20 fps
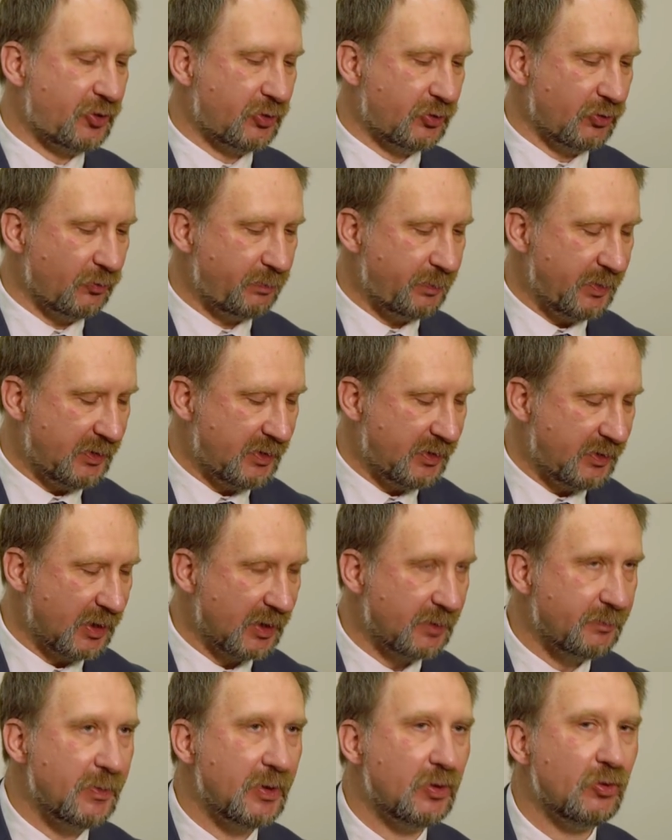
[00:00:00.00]
часов
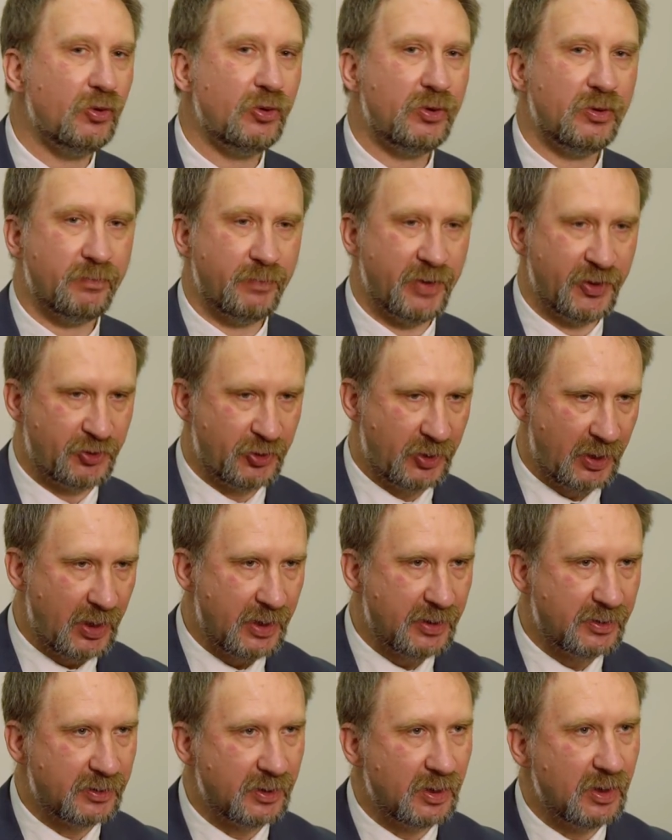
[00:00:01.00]
50 минут,
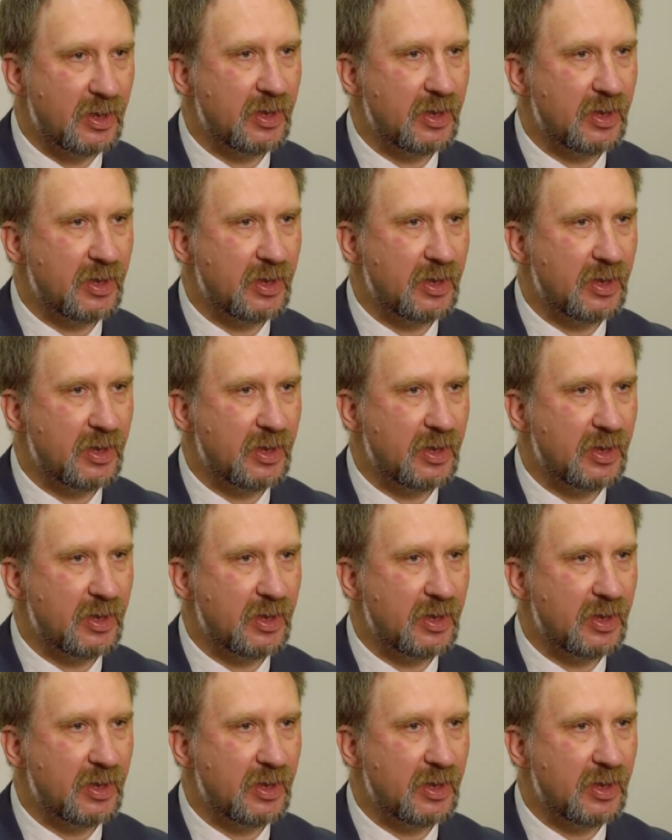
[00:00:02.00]
поощряется